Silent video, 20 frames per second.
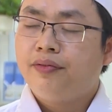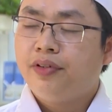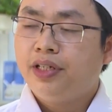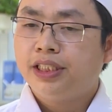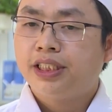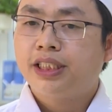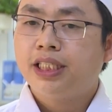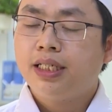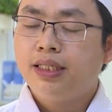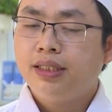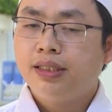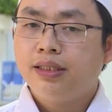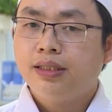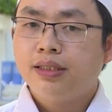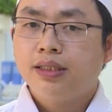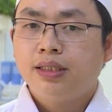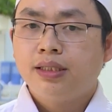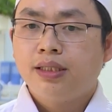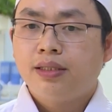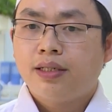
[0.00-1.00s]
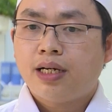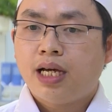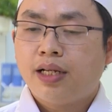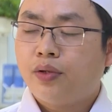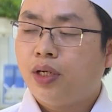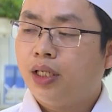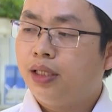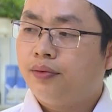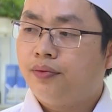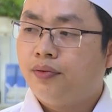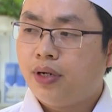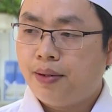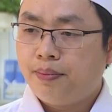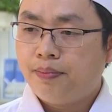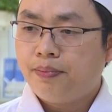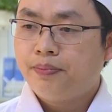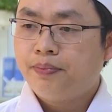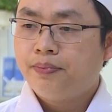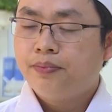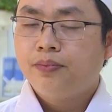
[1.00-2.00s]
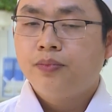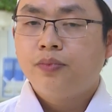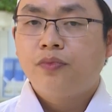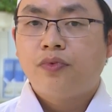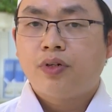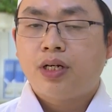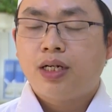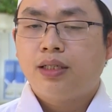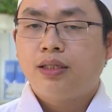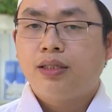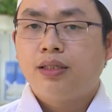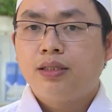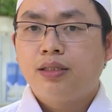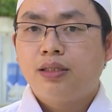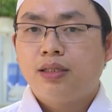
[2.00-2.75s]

vệ sinh an toàn thực phẩm và vâng,